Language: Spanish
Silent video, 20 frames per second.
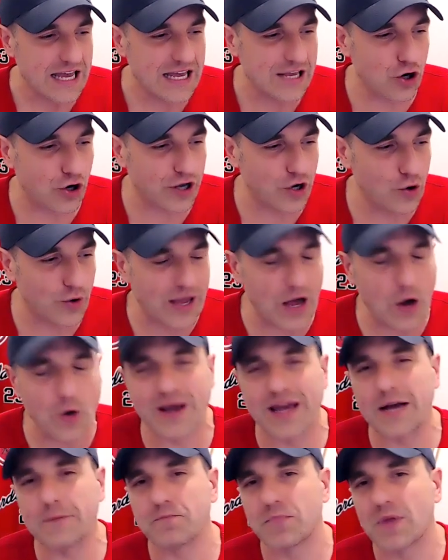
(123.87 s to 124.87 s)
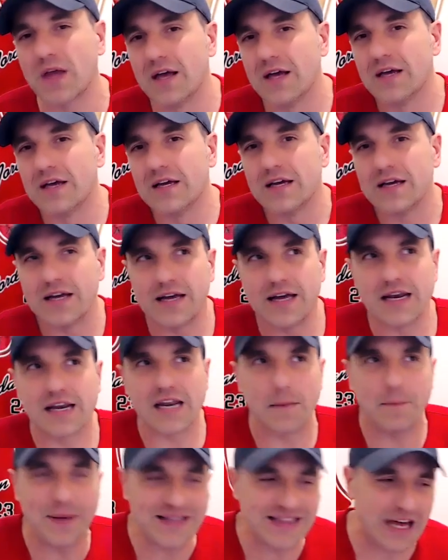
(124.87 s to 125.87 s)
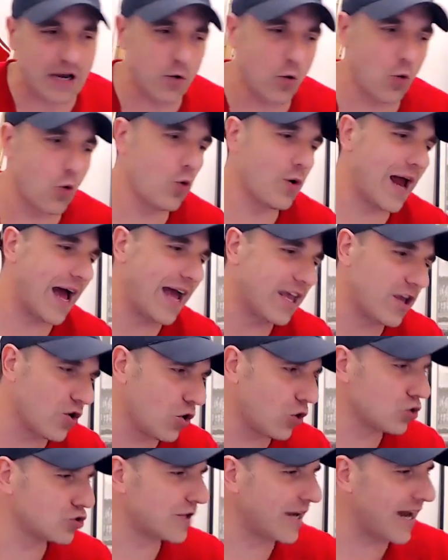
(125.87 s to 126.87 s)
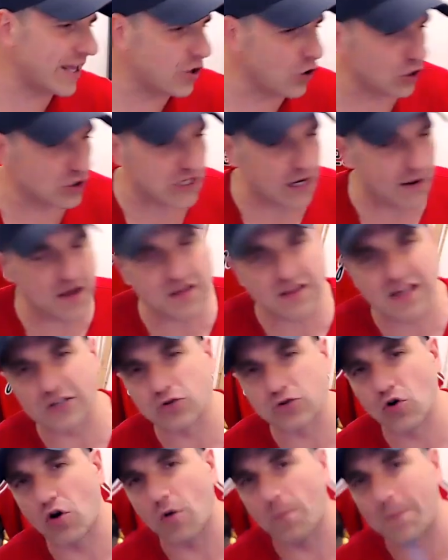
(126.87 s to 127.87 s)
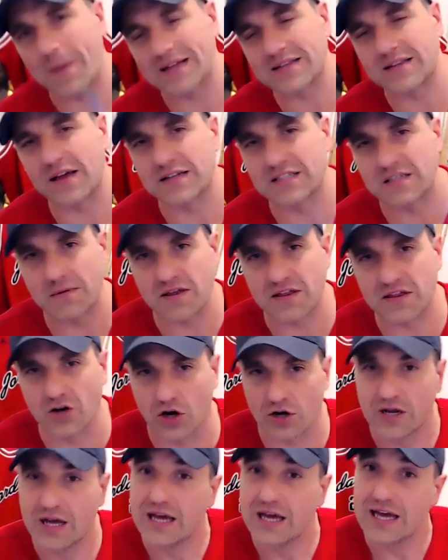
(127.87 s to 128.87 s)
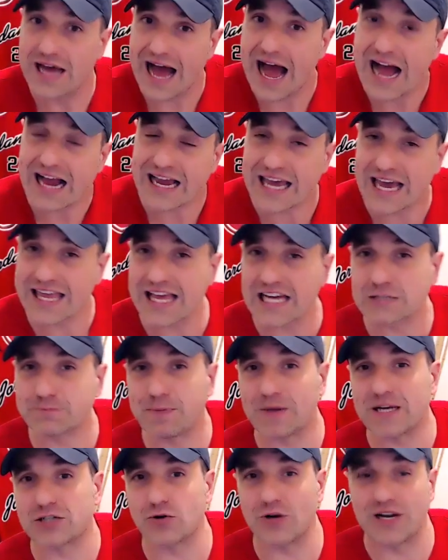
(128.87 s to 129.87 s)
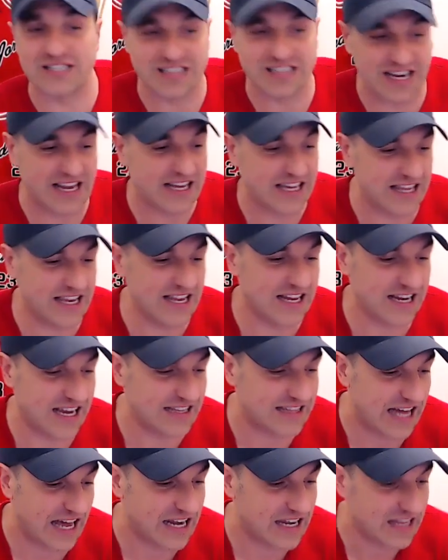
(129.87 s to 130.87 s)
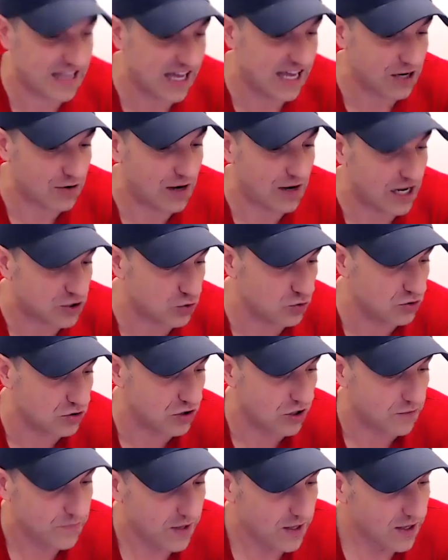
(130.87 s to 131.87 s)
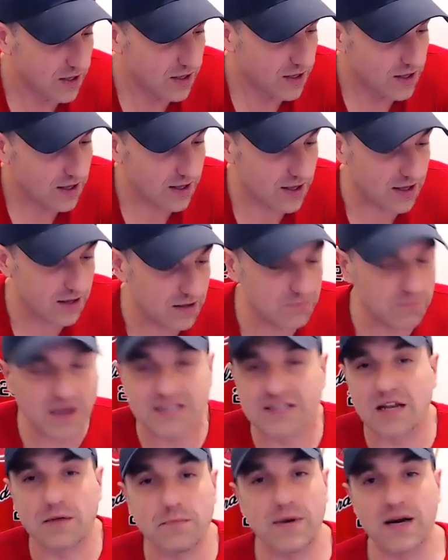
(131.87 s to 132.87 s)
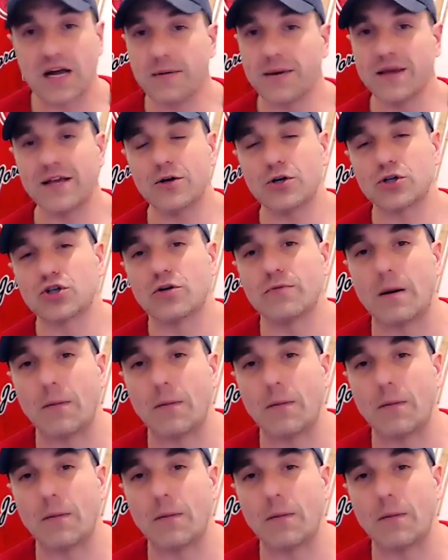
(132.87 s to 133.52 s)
Y yo creo que aunque eh, repitan una y otra y otra vez que es un combate de exhibición, aquellas personas que le quieren quitar hierro al asunto, va a ser maravilloso.